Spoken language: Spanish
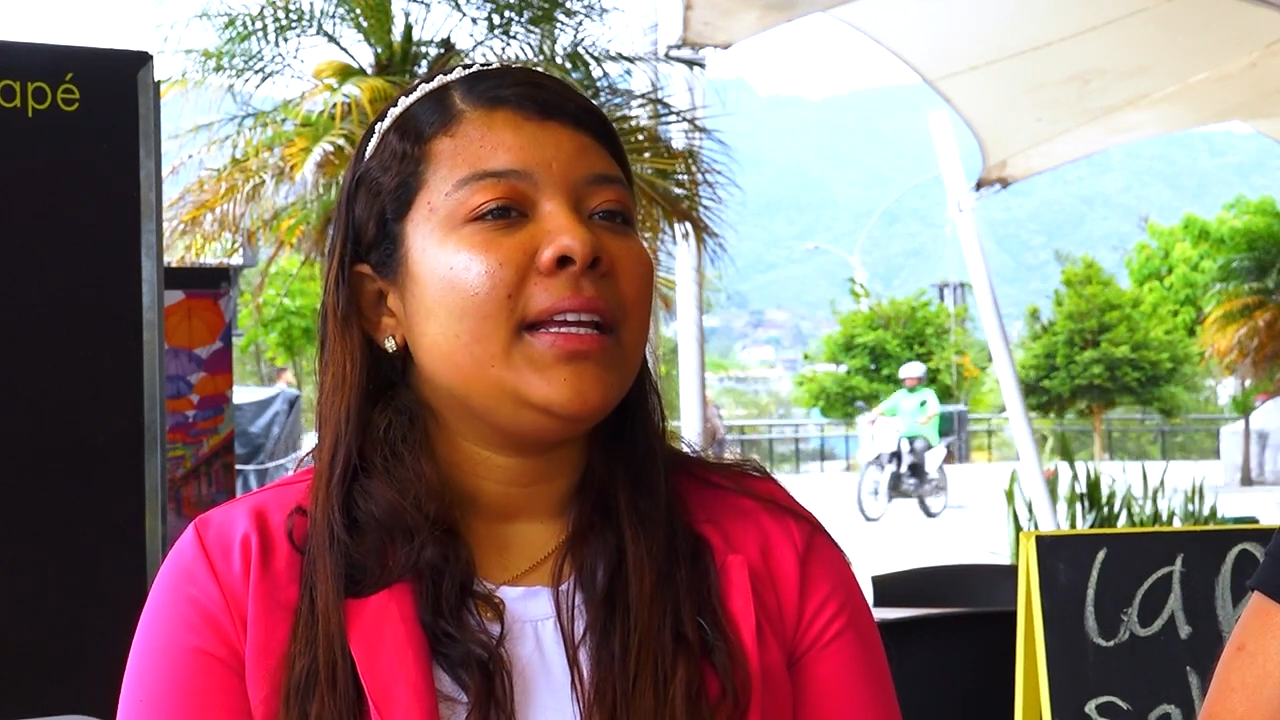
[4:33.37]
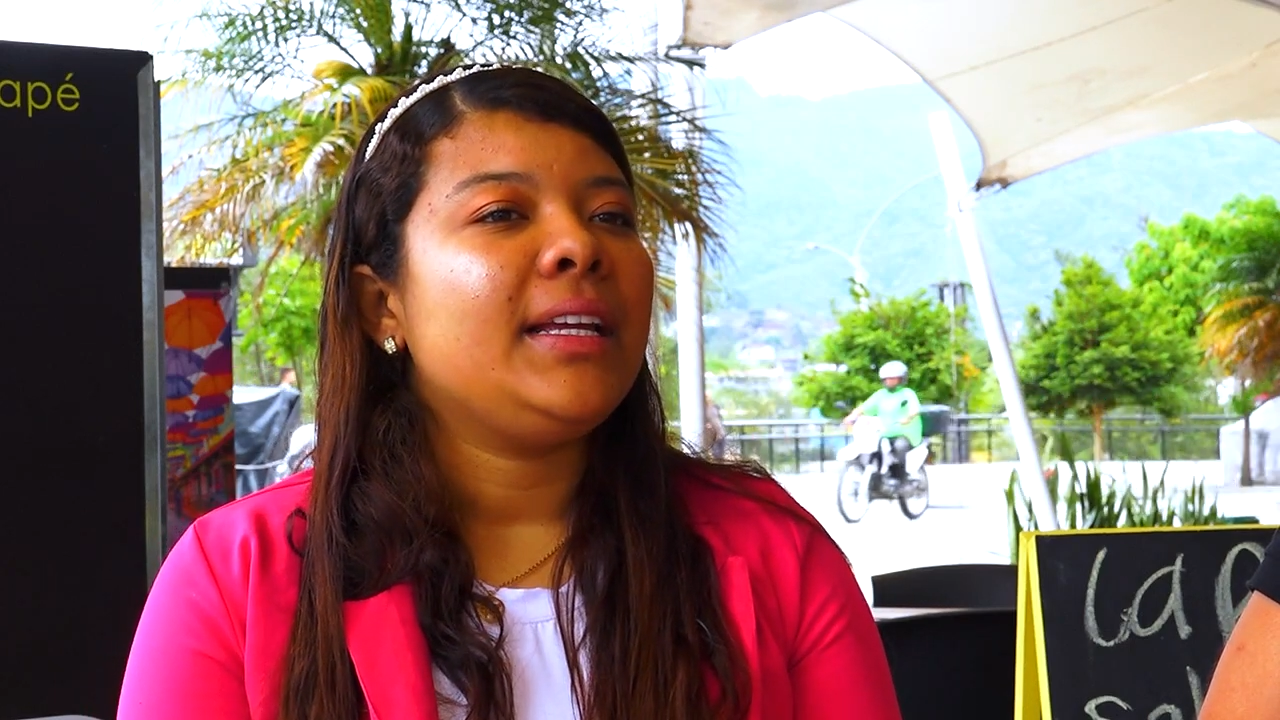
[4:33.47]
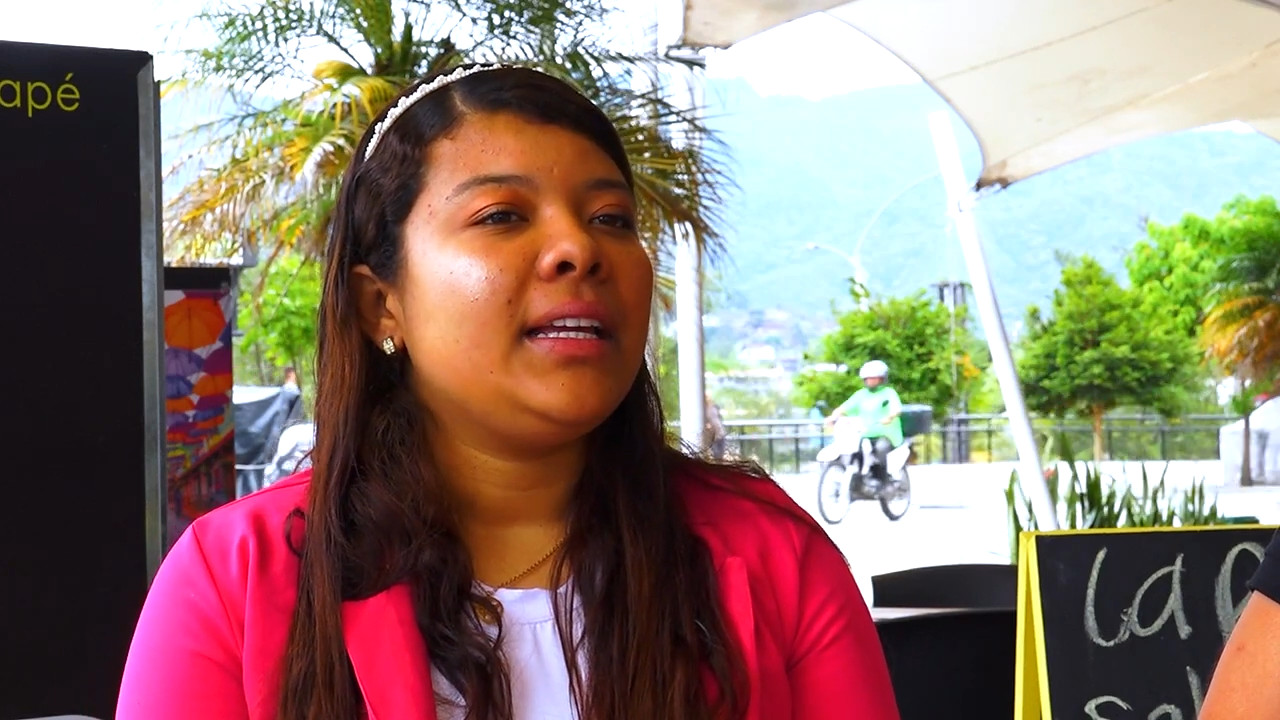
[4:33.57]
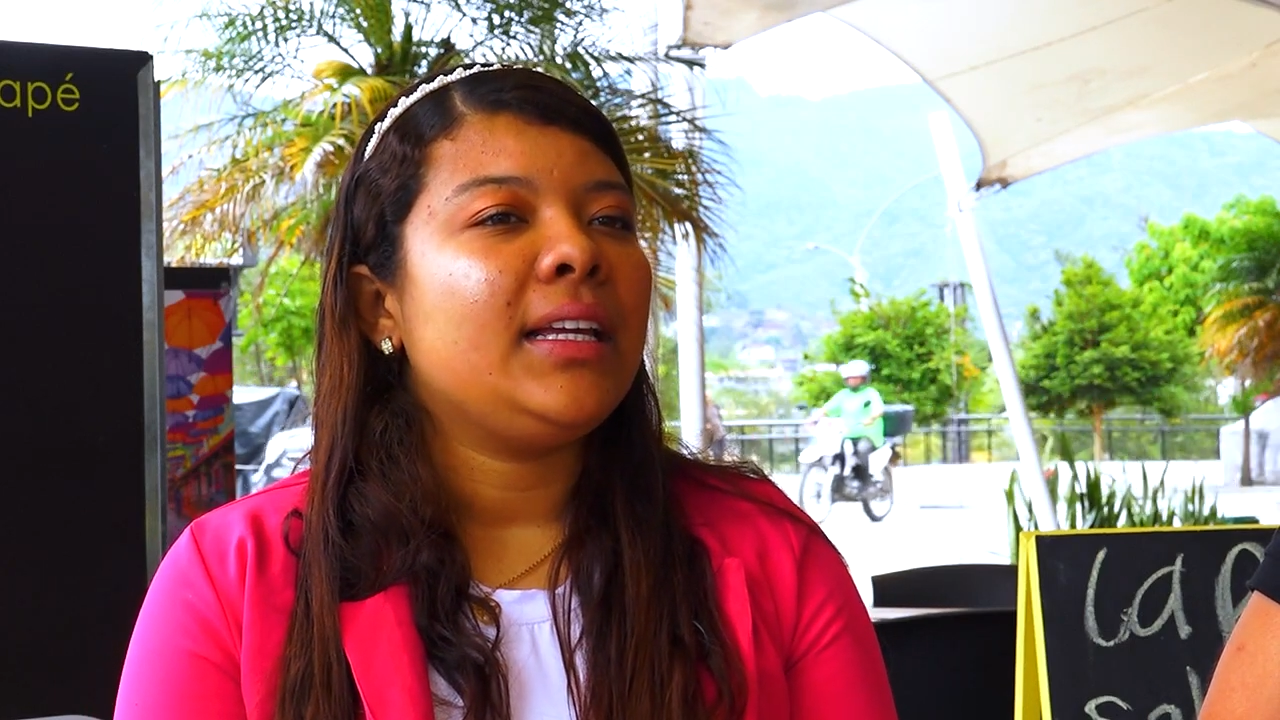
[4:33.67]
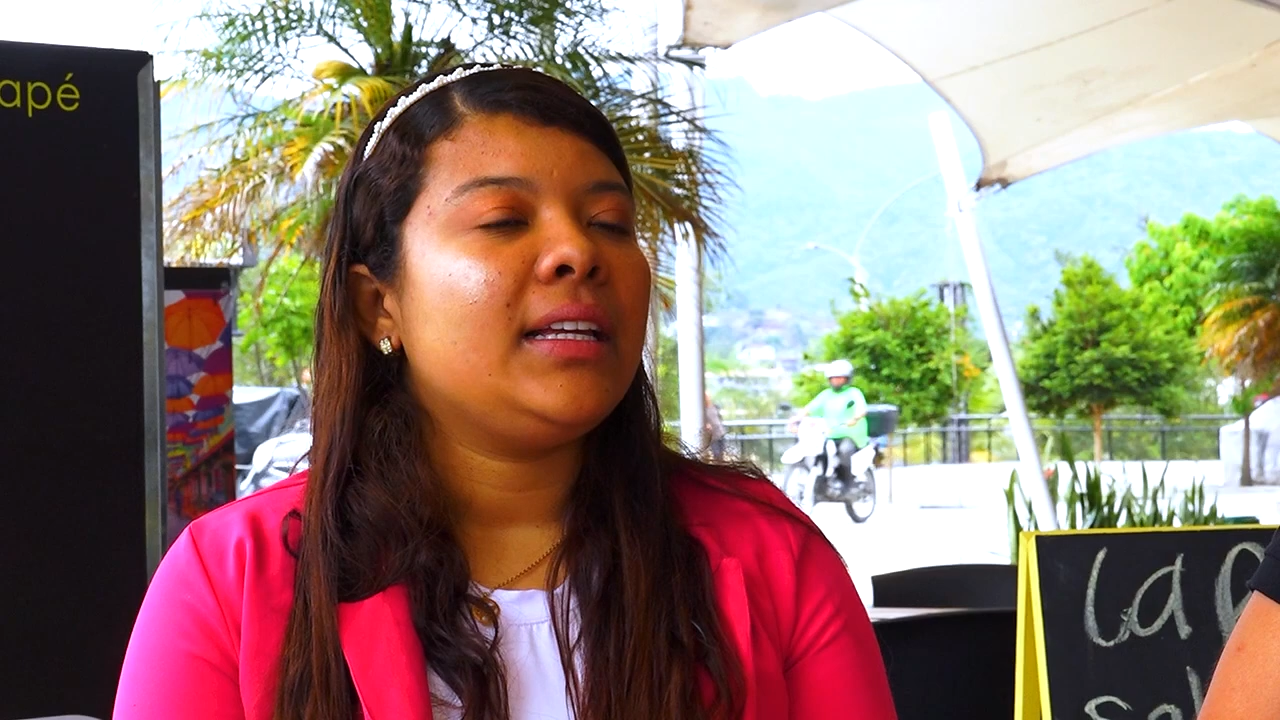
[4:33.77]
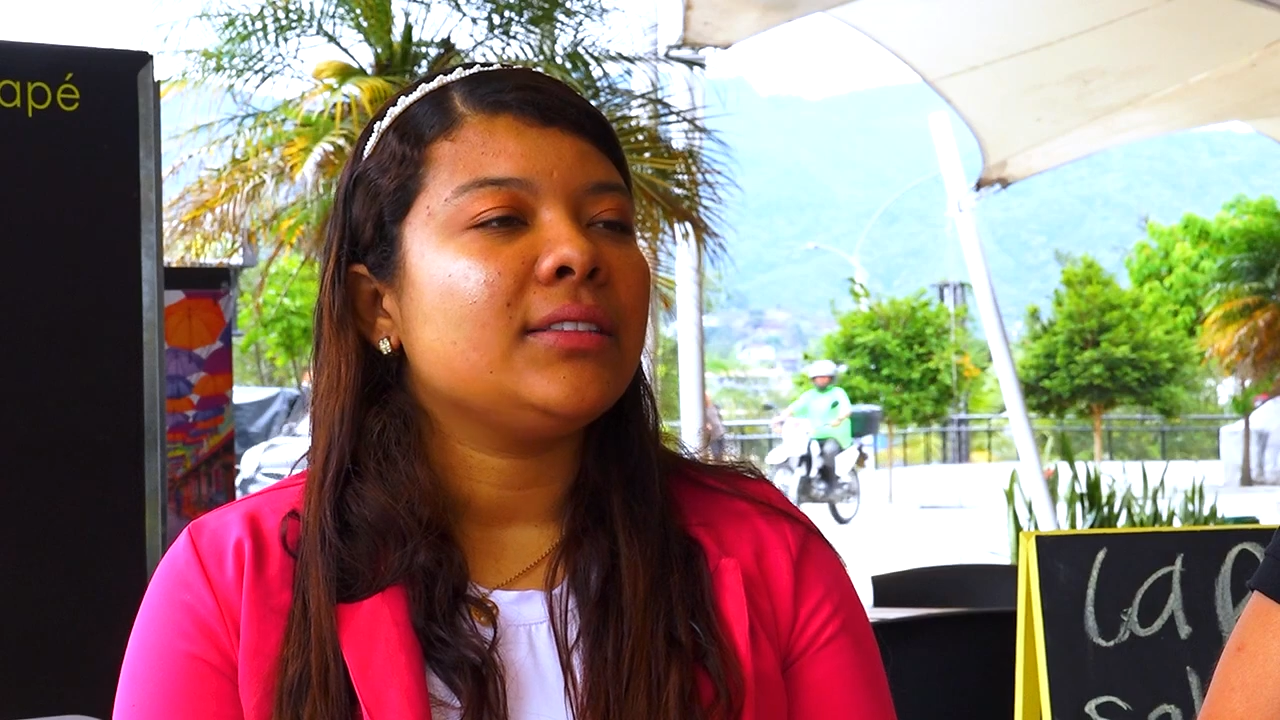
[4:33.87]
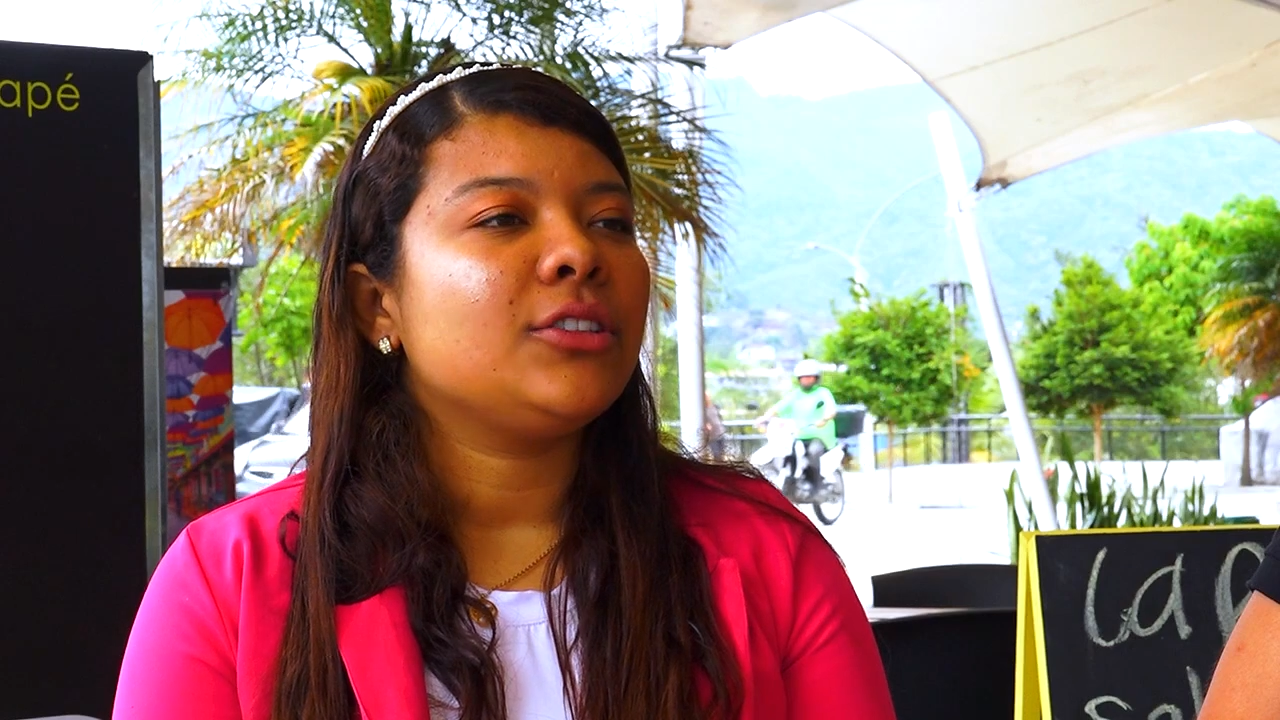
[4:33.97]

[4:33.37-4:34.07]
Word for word: Y